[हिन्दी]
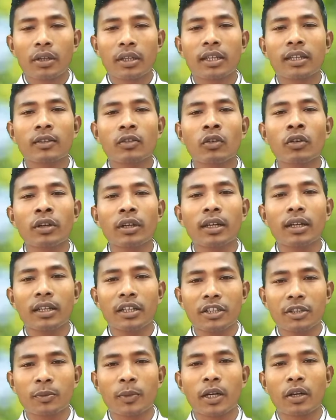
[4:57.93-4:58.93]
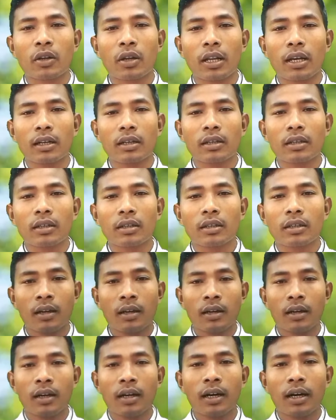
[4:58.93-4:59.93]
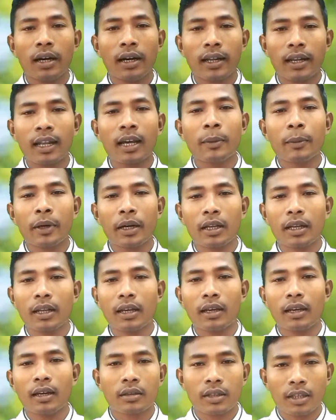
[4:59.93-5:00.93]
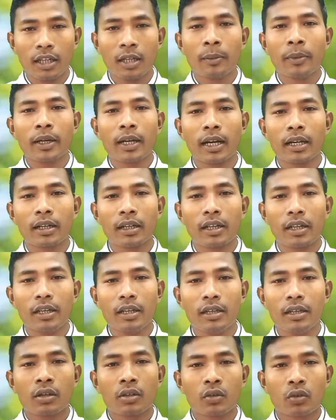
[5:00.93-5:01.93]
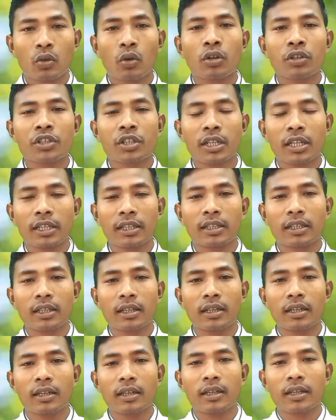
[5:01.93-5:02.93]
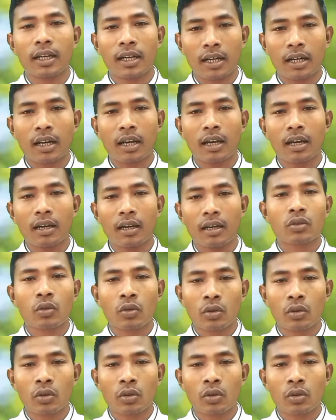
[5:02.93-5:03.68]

और एक सॉन्ग के लिस्ट मान होला आला माला दिल में घंटी टॉर्च लेके नगड़ा